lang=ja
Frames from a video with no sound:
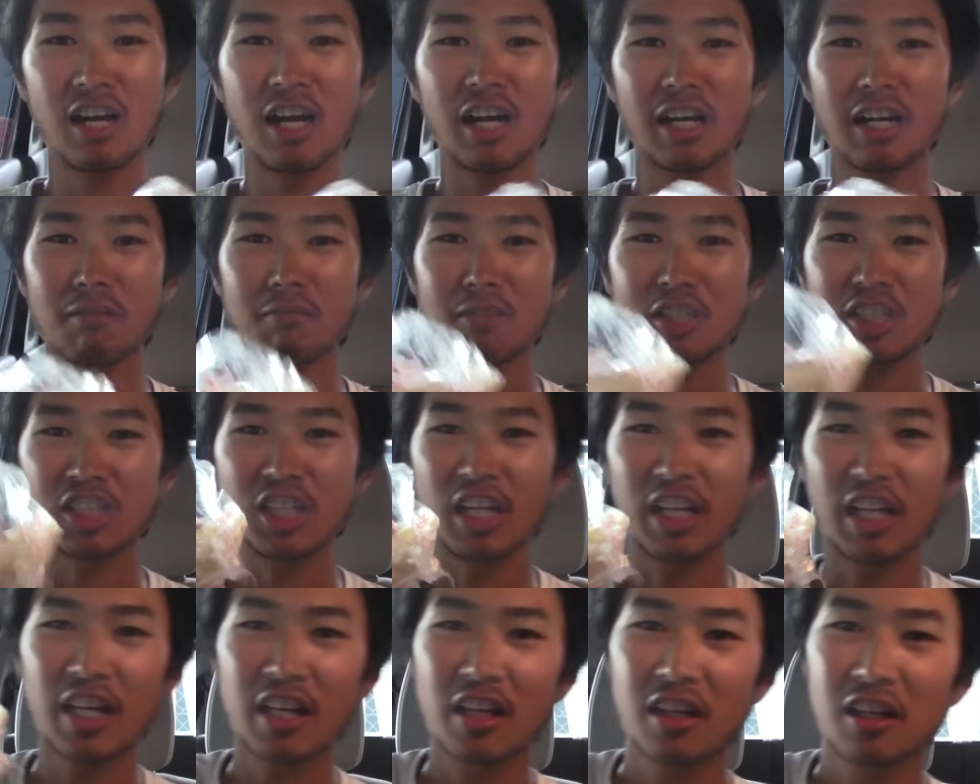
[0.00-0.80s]
開けまし
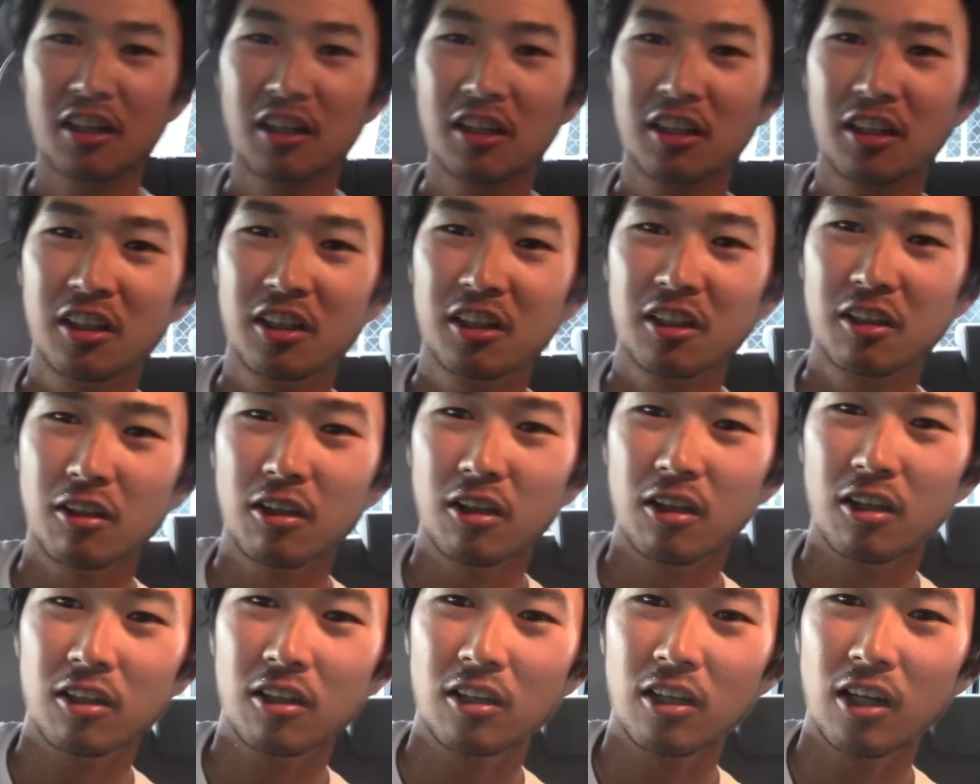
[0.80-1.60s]
たね
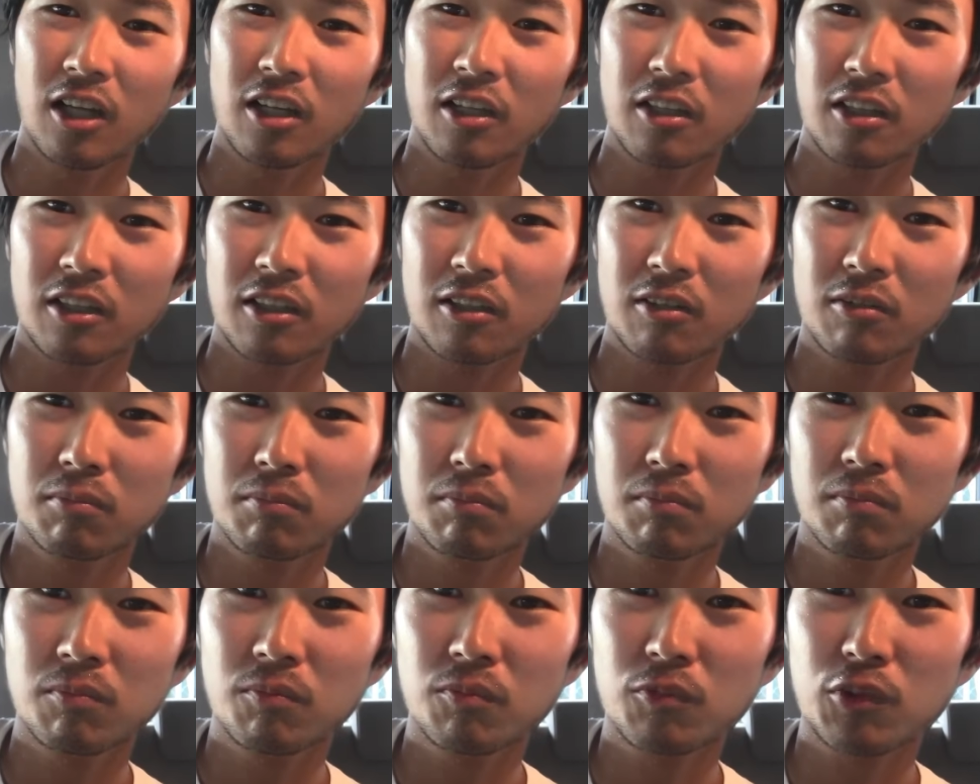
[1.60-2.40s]
はい
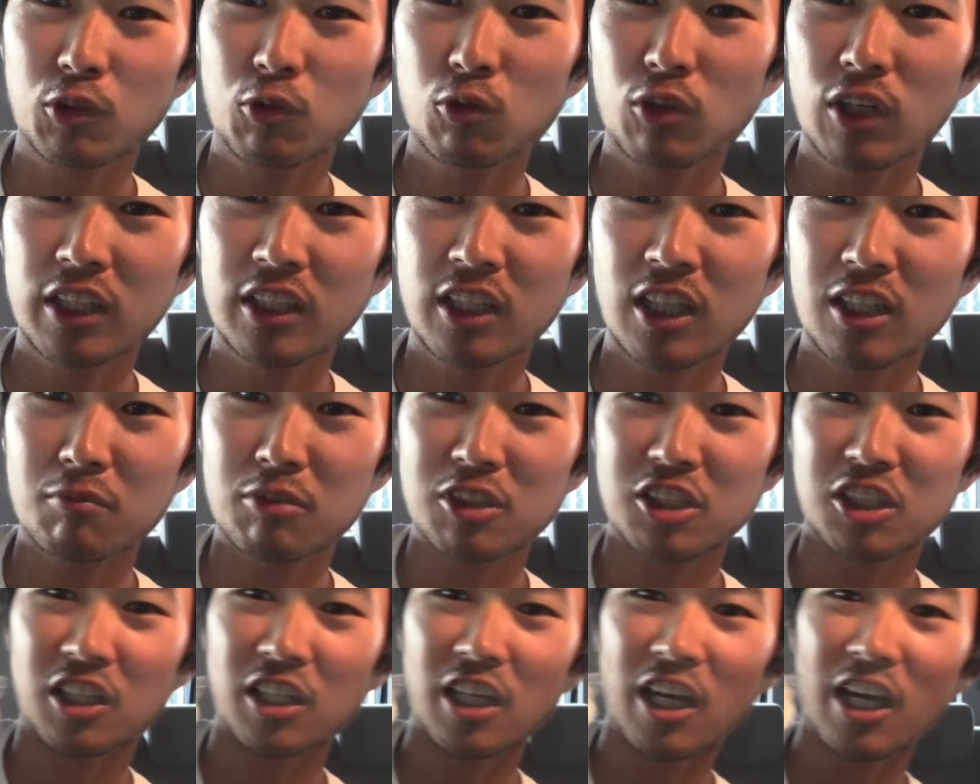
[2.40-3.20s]
ご覧になり
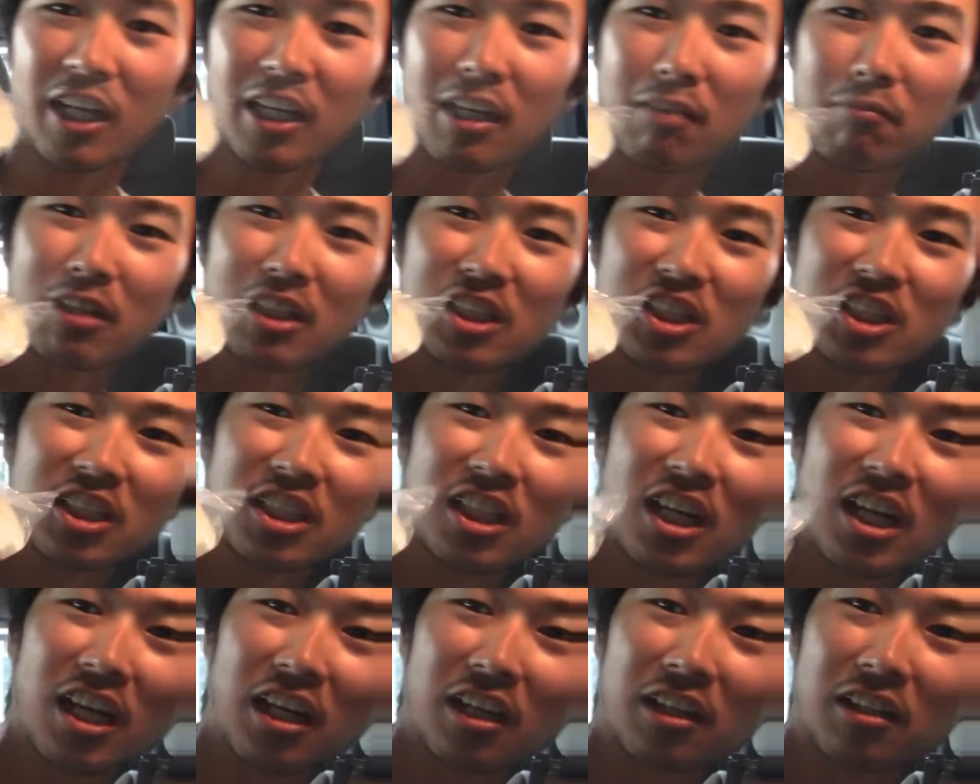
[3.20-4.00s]
ましたね開けまし
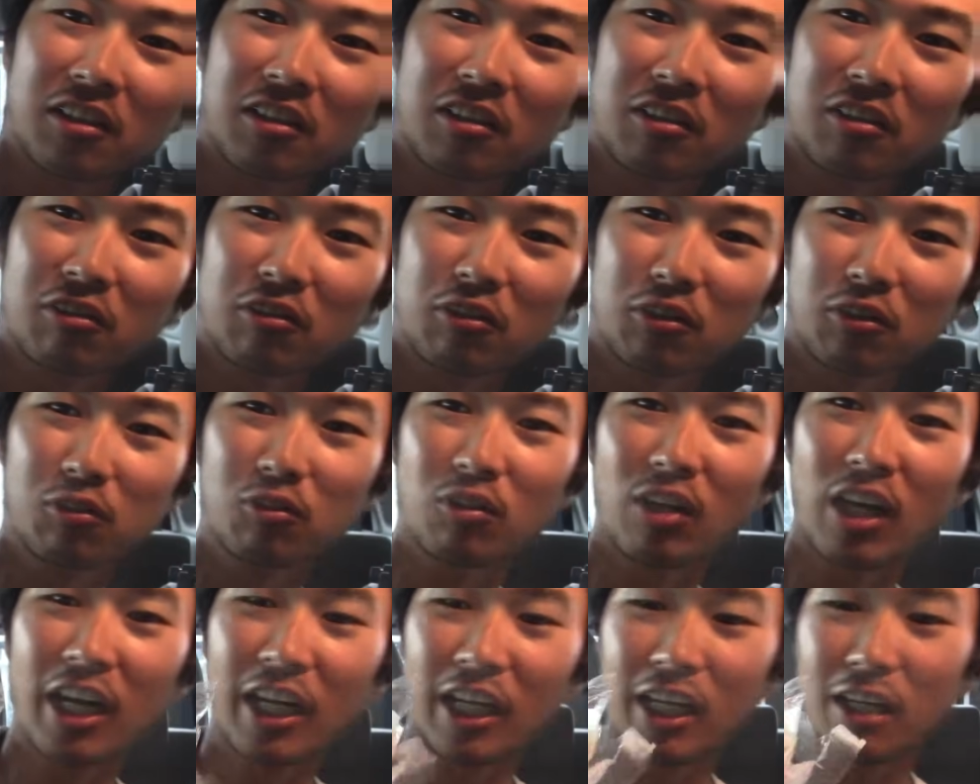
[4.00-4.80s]
た
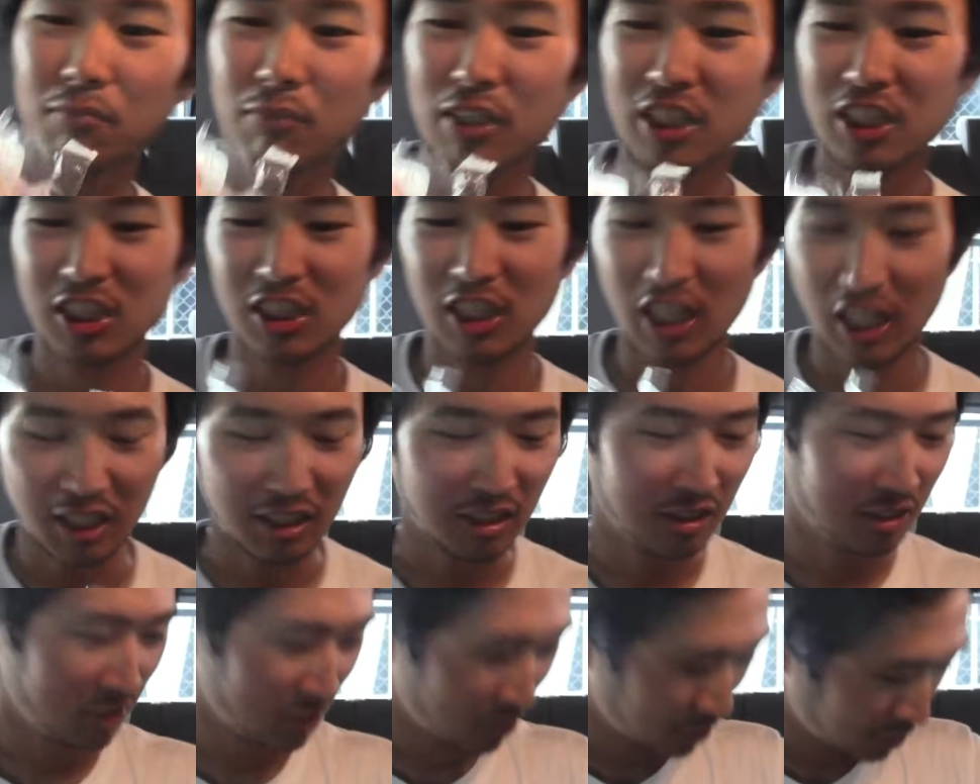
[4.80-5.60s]
袋開けました
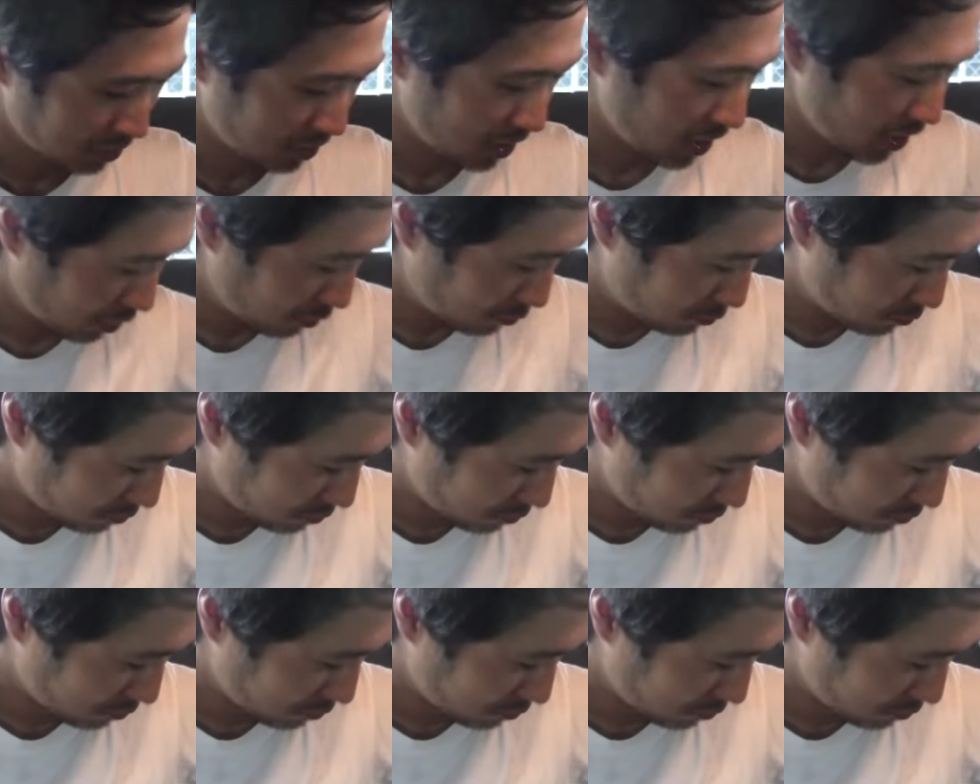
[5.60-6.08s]
はい